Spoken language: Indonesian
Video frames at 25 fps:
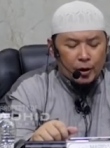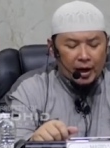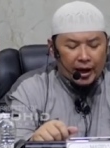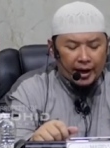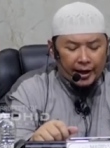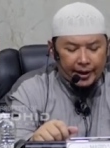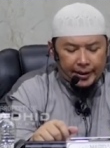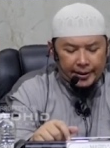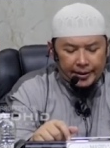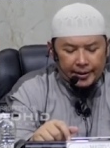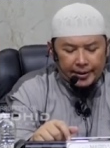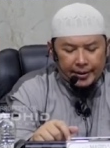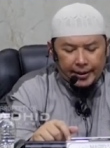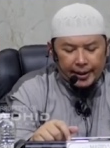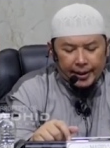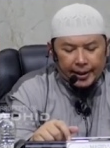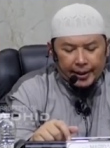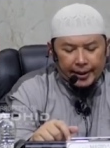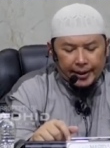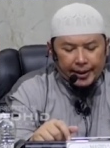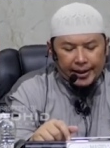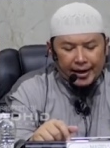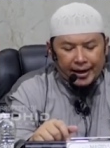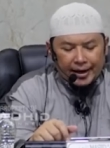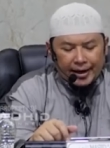dua hari
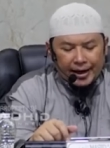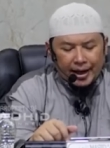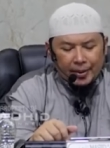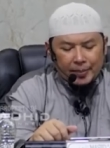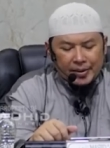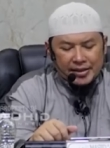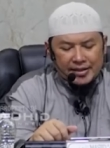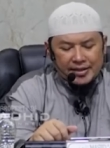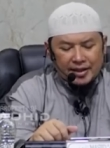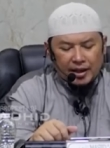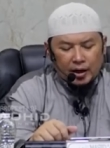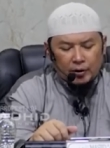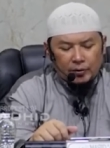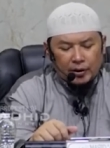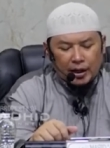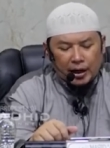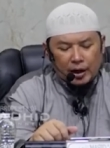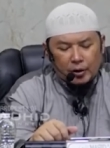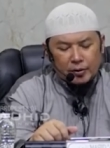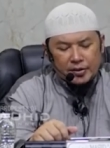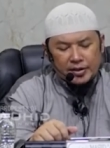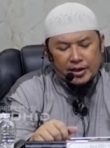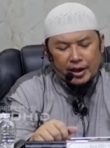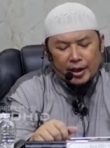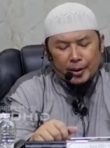yang Nabi
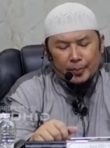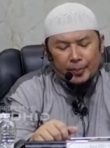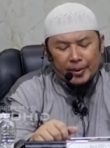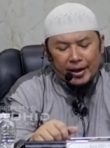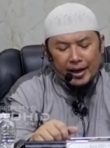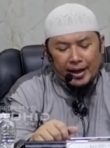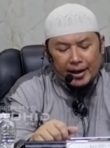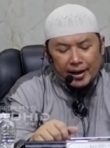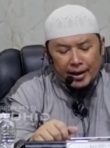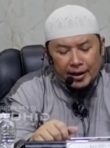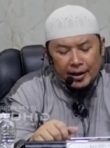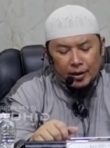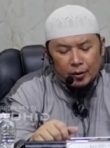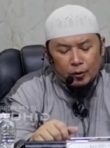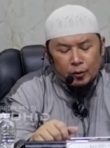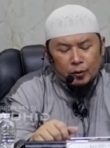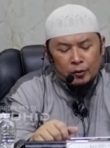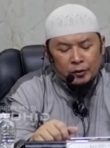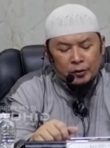sallallahu alaihi wasallam melarang